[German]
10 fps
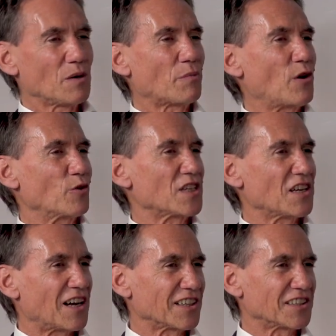brauchen sie
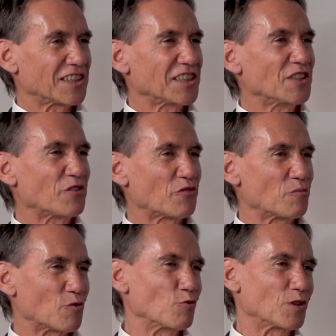eine Alternative
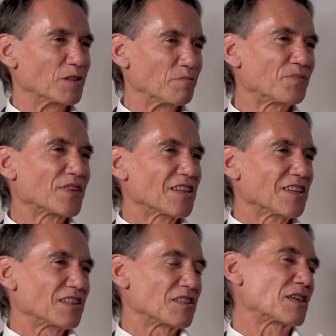vom Guten. Ja.
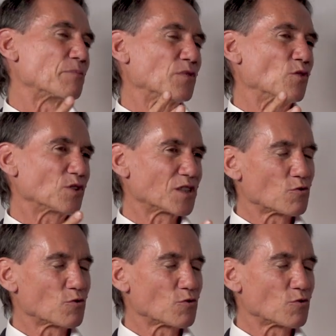Es gibt noch